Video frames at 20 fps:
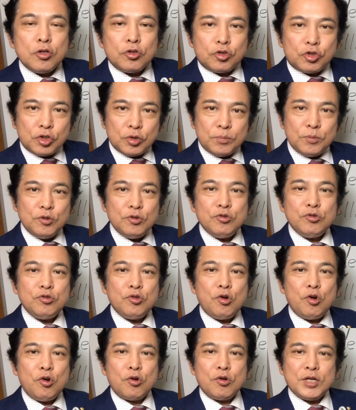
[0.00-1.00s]
自分
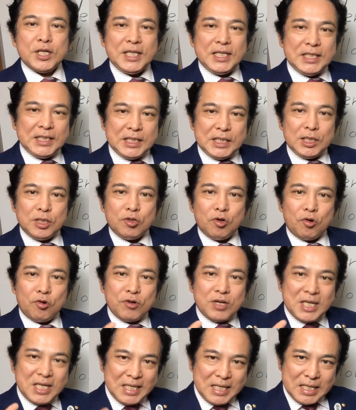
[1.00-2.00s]
の意思の
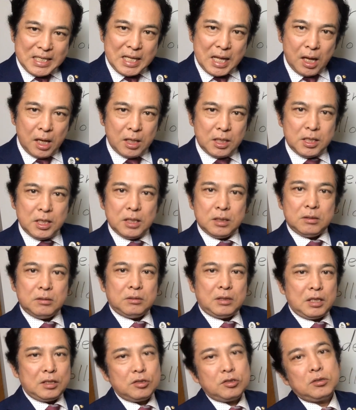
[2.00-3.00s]
リーダーになっ
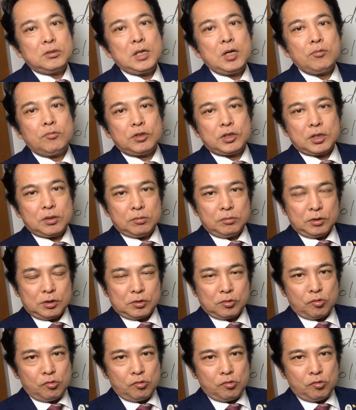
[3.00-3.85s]
て素直に聞くんです。